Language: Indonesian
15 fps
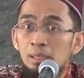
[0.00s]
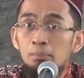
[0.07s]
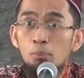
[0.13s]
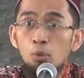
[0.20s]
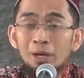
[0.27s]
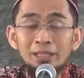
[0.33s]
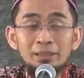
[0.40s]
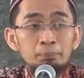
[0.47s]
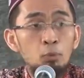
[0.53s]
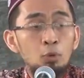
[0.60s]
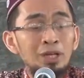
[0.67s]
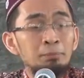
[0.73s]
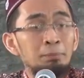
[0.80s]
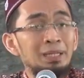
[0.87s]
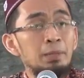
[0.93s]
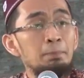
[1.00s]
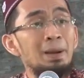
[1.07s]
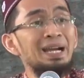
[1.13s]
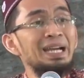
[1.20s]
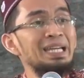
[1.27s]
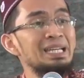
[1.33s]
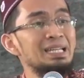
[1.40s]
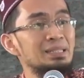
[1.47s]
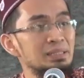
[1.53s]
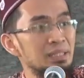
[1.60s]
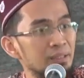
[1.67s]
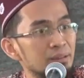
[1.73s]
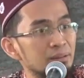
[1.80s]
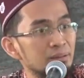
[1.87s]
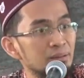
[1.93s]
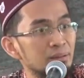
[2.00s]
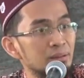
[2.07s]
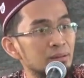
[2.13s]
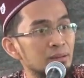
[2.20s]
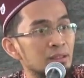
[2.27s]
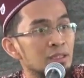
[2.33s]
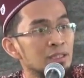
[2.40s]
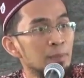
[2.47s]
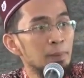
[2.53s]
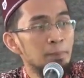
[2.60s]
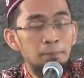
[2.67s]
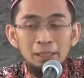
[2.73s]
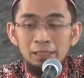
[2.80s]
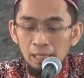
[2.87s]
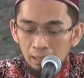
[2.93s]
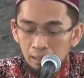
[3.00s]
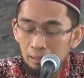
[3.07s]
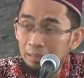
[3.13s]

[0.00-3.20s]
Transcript: bukan bukan pada pakaiannya tapi pada